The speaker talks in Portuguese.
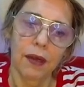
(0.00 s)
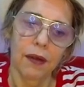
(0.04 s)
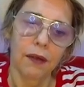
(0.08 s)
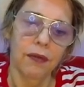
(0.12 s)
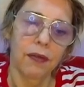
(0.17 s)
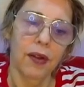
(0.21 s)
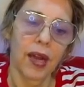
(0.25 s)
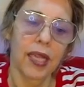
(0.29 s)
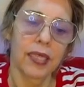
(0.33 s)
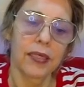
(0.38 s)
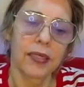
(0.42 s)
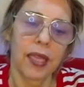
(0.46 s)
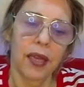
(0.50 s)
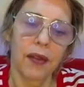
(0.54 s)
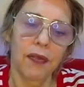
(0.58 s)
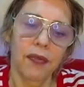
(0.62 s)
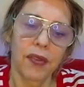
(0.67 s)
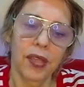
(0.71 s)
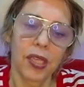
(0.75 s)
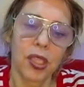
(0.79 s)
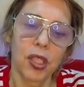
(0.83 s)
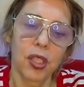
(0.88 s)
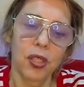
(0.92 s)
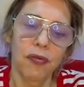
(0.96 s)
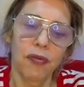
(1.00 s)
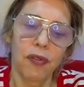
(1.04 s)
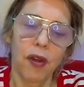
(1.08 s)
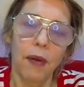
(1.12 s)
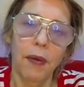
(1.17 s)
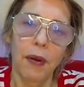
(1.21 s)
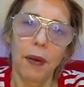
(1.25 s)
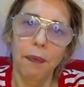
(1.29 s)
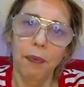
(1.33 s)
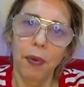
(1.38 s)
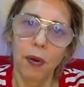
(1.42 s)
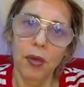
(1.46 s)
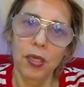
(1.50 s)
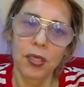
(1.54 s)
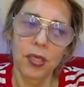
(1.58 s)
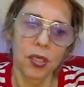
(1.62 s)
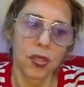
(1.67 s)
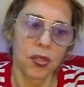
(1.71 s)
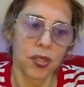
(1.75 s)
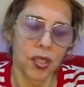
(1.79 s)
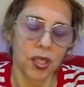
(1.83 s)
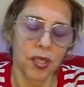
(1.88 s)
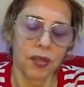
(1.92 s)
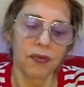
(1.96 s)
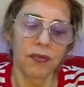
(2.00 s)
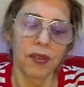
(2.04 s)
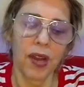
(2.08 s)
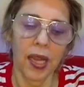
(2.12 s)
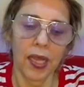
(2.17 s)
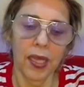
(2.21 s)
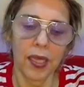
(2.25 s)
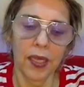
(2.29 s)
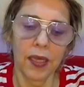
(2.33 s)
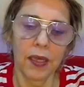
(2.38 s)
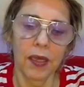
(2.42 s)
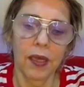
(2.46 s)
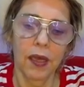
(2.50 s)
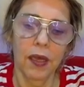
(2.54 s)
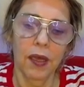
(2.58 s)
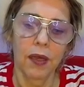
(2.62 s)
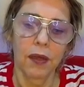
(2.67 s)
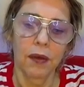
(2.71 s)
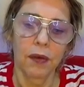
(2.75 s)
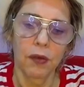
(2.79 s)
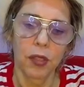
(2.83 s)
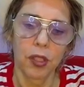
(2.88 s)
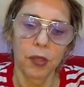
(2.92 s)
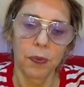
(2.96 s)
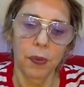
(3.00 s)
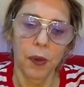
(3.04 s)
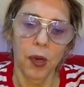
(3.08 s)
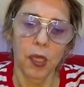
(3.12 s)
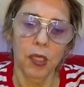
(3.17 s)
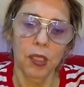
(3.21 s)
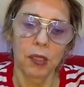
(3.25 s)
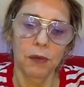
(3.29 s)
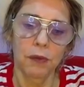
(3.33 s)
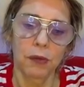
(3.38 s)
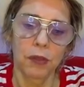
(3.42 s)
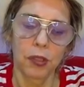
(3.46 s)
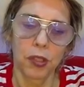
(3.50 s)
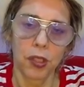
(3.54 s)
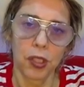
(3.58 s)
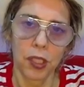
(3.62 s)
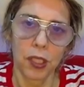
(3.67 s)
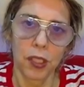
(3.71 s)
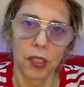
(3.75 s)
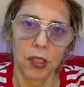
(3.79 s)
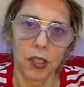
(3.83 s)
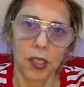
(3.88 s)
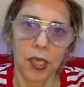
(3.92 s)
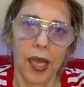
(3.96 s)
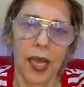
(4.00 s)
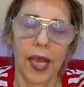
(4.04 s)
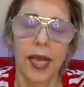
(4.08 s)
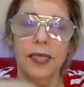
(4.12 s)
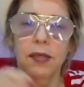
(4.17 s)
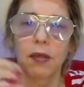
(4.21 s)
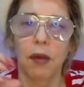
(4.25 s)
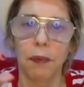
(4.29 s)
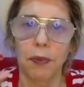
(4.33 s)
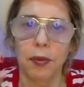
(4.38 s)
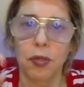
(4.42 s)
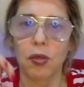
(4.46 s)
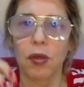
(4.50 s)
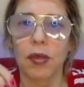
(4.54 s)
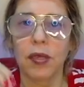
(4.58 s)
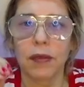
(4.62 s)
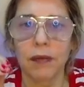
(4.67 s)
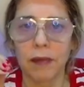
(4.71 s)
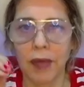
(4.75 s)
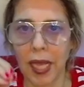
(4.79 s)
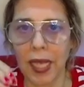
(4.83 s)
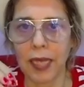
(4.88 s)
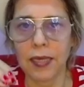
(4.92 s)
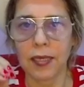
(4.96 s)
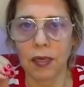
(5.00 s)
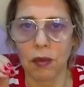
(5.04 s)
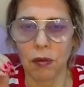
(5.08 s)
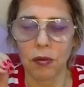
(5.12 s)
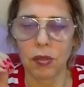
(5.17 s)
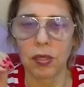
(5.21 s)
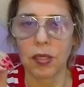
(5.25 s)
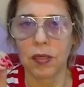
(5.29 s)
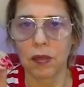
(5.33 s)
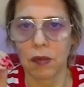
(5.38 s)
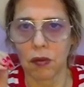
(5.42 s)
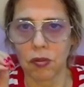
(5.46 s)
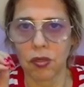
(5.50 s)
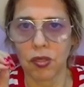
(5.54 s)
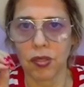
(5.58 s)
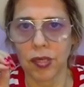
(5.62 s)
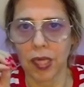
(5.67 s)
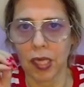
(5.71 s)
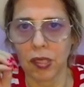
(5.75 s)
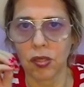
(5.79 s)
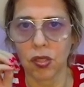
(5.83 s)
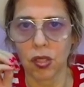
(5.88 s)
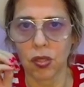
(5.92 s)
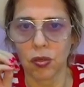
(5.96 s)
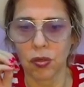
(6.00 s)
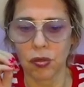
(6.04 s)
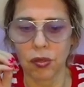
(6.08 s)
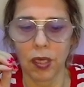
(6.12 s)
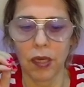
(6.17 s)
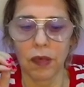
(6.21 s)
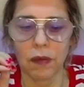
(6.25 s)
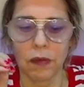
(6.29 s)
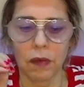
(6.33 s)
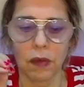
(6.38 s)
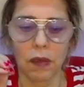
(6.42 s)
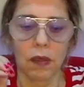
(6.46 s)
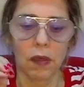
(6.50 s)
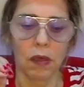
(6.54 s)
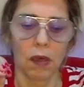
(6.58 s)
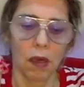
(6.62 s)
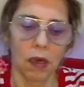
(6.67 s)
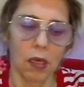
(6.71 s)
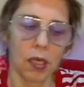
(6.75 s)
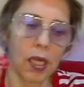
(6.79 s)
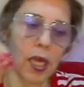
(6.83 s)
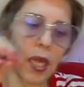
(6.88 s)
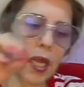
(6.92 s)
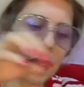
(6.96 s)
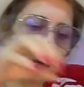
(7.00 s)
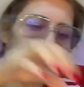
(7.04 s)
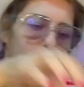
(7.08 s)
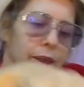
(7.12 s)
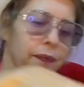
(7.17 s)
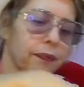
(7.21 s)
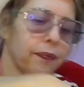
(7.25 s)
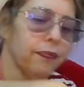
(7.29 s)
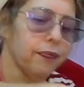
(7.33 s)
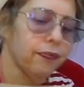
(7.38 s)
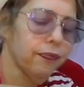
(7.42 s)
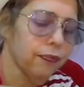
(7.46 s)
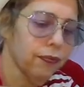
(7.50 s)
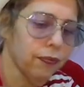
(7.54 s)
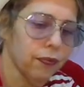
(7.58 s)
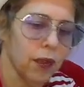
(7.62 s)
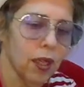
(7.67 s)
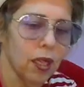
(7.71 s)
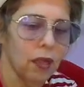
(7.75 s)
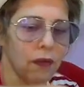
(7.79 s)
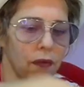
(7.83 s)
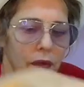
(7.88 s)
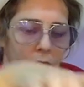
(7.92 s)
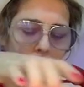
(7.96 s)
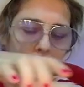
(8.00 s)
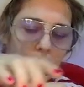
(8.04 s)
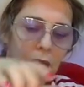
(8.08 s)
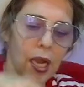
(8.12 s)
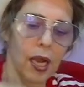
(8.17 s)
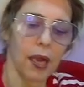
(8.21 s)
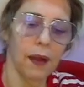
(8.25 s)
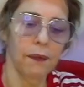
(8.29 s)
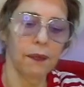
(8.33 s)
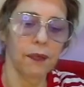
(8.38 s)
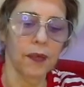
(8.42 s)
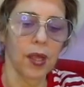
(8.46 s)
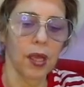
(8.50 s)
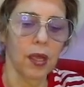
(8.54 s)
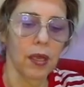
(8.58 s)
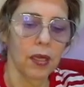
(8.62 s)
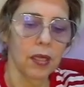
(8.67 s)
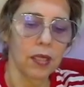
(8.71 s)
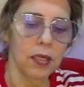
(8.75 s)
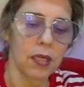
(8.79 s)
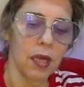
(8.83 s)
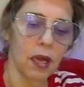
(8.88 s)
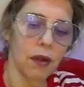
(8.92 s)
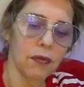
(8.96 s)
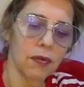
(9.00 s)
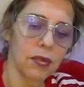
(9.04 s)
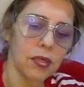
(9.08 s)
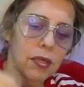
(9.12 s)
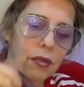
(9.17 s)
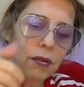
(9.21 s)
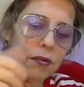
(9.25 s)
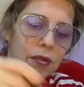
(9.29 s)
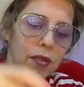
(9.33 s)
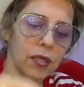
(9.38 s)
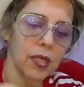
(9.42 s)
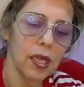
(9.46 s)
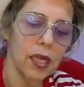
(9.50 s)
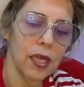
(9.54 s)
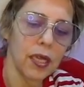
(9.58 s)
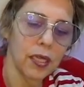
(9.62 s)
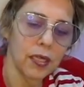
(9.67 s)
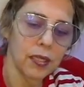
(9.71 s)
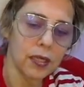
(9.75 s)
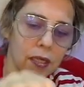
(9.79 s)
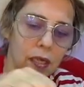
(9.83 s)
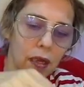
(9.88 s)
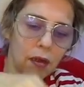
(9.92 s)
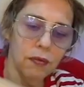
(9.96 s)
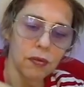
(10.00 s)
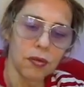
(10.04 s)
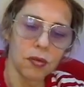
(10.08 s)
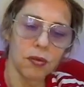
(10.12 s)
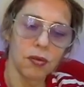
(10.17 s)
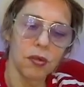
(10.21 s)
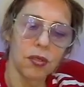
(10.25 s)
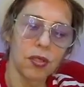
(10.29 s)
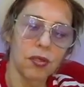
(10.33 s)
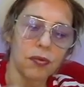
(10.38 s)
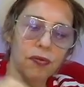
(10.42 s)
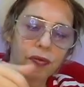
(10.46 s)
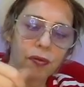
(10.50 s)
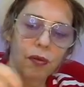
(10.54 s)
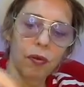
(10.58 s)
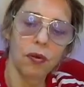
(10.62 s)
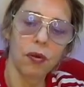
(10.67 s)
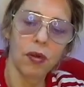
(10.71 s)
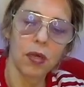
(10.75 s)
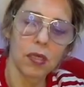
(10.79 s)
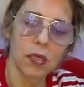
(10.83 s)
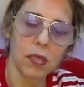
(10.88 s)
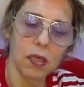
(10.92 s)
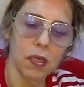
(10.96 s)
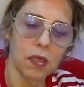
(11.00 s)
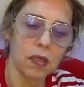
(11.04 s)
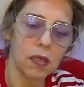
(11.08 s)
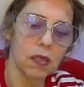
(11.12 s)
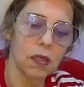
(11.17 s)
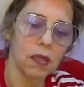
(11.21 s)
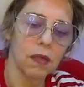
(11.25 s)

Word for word: Vai interferir de forma positiva aí nos próximos dias. Essa é uma pessoa que tem essa condição de estar te ajudando, ok? Vamos lá. Salve seu Zé, salve suas forças.